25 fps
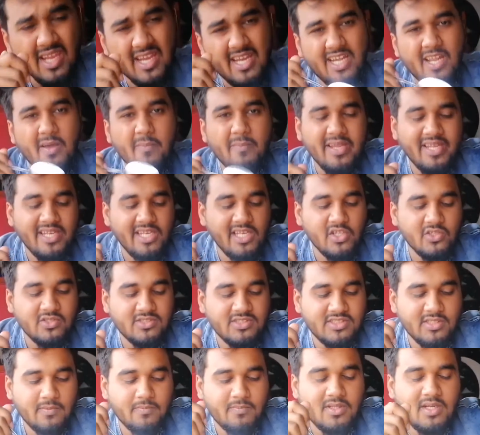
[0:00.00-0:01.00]
এটা মেইনলি
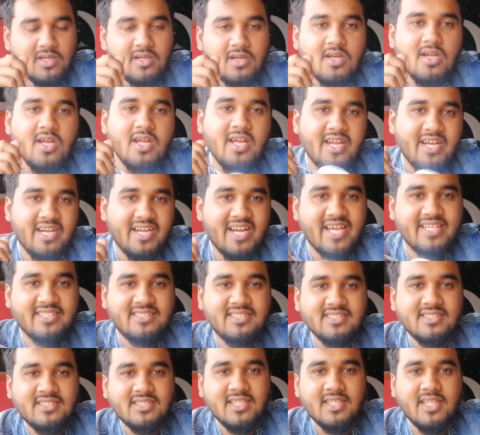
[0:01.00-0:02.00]
হচ্ছে আপনার
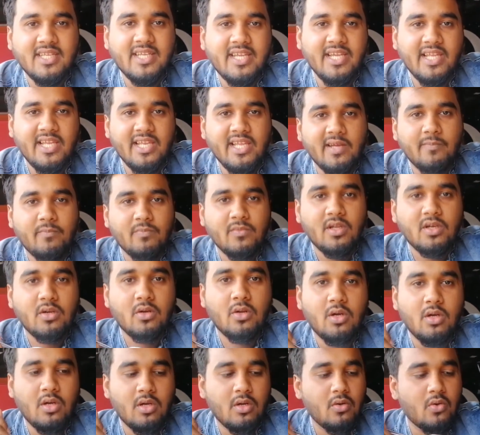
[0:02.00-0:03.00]
রাইসের সাথে খেলে আপনার
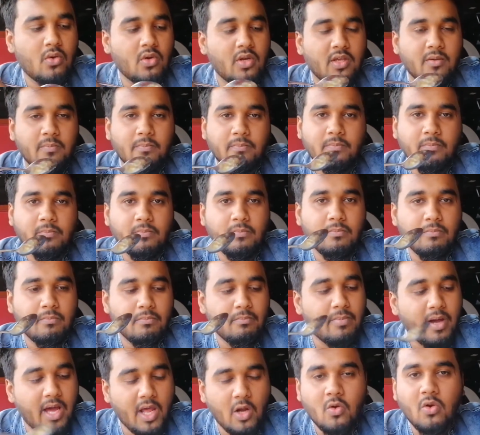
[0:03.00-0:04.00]
অনেক
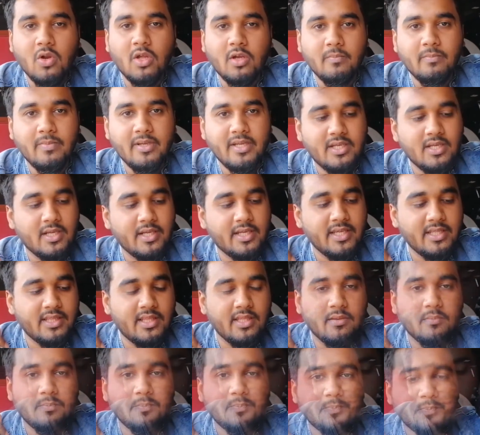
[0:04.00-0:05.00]
ভালো লাগবে এটা
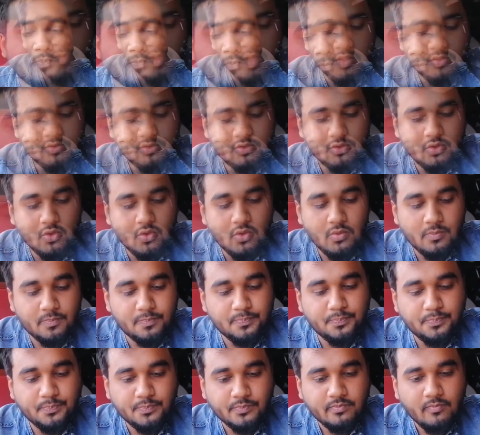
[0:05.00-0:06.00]
খেতে সো
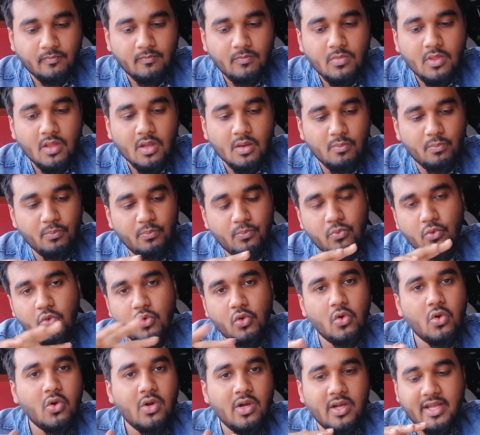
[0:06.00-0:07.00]

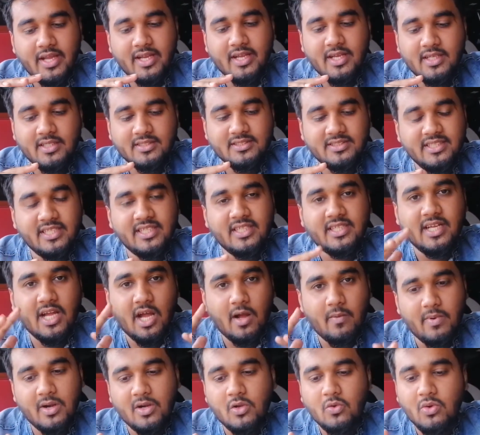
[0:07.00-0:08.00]
পুরো যে
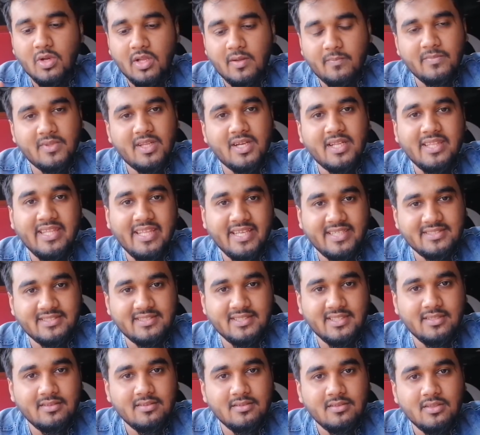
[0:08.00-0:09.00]
খাবারগুলো আপনারা
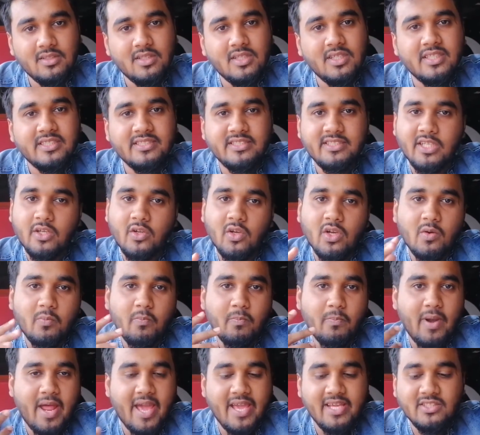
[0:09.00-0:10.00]
দেখছেন সেগুলোর
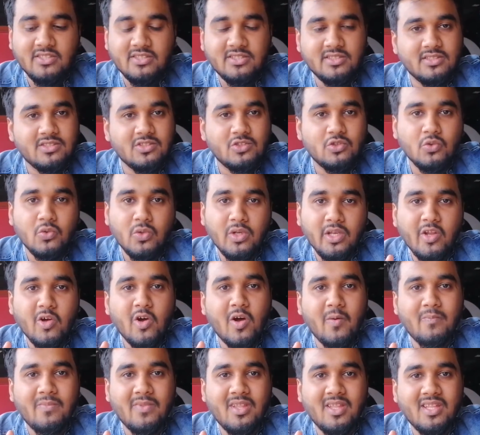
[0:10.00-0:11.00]
প্রাইস
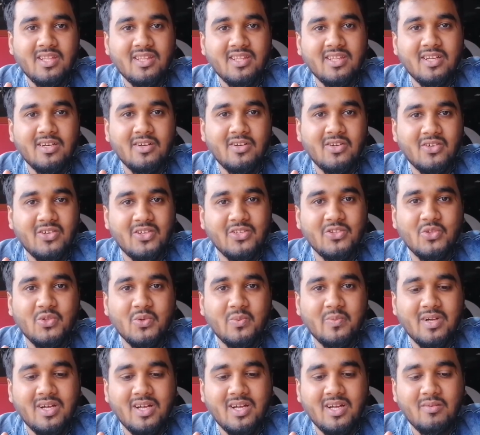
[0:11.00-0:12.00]
শুনলেও আপনাদের হয়তো
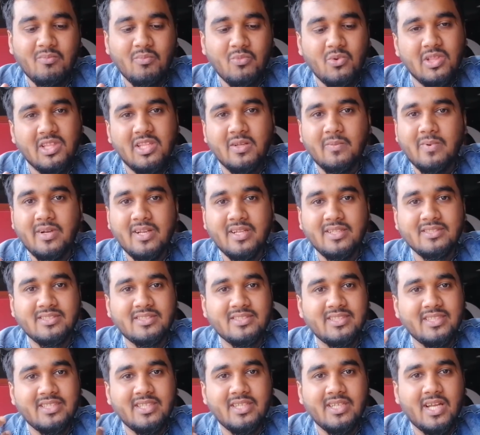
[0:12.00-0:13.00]
বা বলতে পারেন
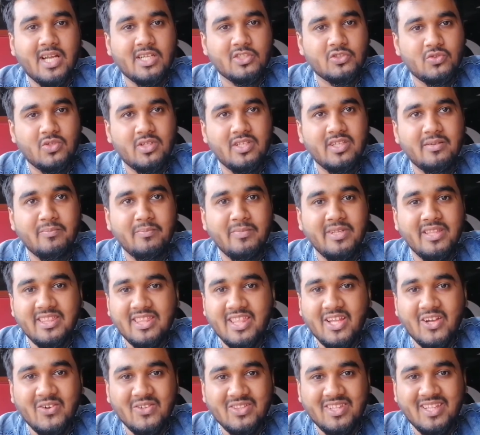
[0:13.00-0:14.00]
যে আসলে
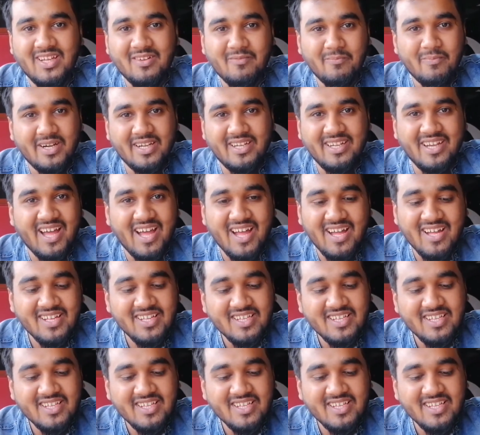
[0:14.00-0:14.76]
মিথ্যা কথা বাট না